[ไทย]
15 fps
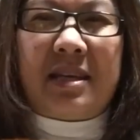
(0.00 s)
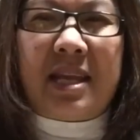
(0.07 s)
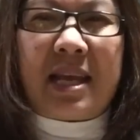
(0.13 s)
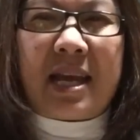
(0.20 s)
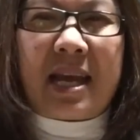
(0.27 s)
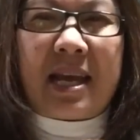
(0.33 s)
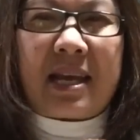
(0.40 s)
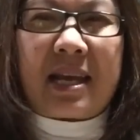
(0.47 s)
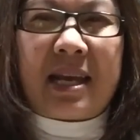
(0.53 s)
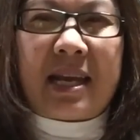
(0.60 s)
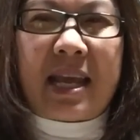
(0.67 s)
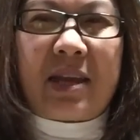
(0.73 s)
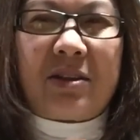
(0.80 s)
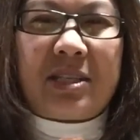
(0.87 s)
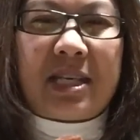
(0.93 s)
เนี่ยค่ะ ข้าง
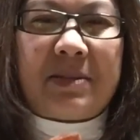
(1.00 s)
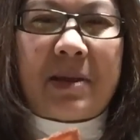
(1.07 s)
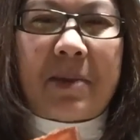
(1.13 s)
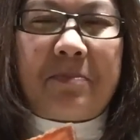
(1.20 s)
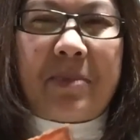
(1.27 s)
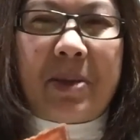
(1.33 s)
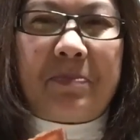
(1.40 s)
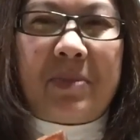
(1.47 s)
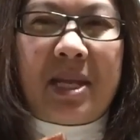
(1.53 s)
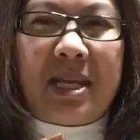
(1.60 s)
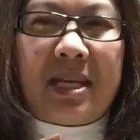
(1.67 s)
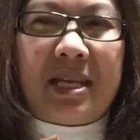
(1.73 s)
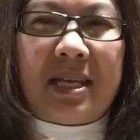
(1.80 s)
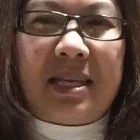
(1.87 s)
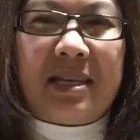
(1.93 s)
ในก็จะช่ำแบบนี้
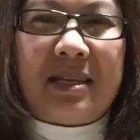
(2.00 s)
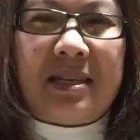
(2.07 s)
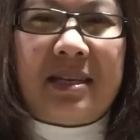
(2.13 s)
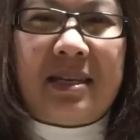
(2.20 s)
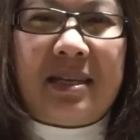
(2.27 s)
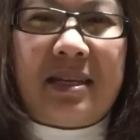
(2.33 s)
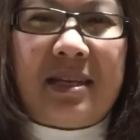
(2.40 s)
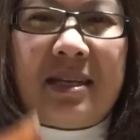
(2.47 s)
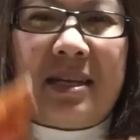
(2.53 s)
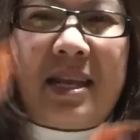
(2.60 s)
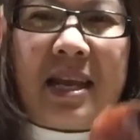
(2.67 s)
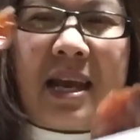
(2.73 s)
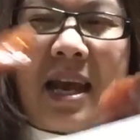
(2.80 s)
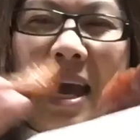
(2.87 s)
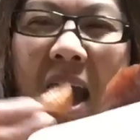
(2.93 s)
เลย
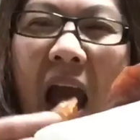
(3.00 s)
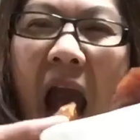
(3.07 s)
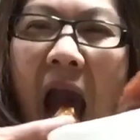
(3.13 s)
เนี่ยค่ะ